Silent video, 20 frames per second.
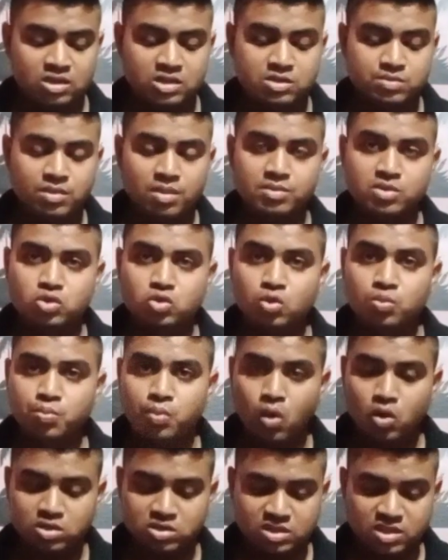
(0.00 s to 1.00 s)
इसमें भी टू
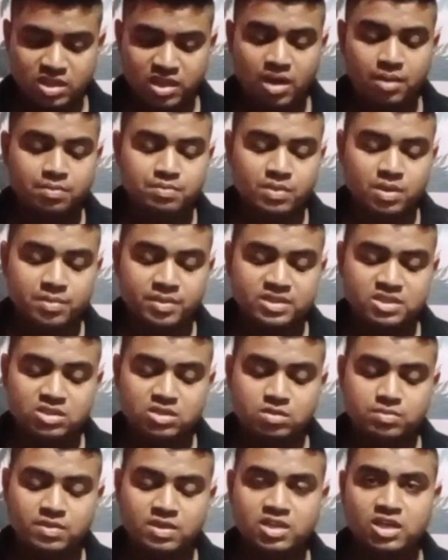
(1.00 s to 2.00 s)
पोस्ट है आपके पास
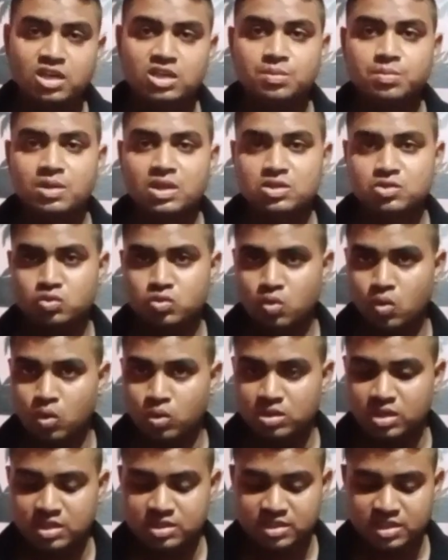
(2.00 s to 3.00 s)
इसमें टेन प्लस टू
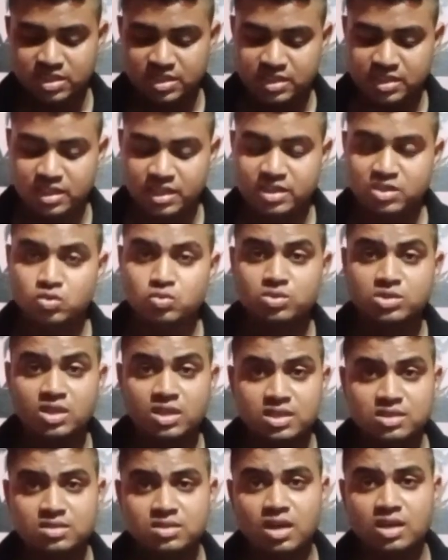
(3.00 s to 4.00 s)
होना चाहिए लेकिन उसी
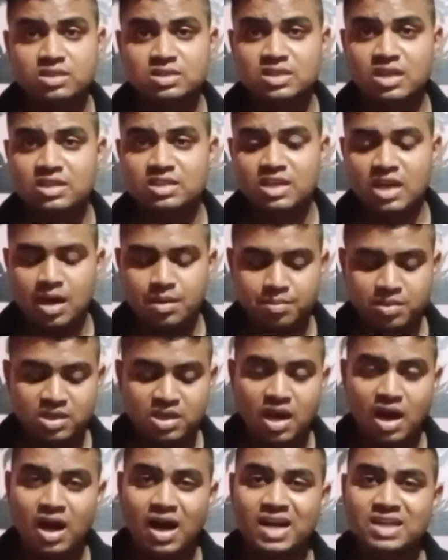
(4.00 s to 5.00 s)
के साथ साथ यहाँ
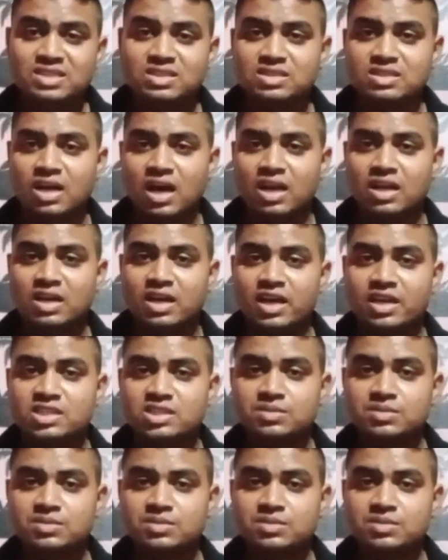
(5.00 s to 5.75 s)
पर आठ साल का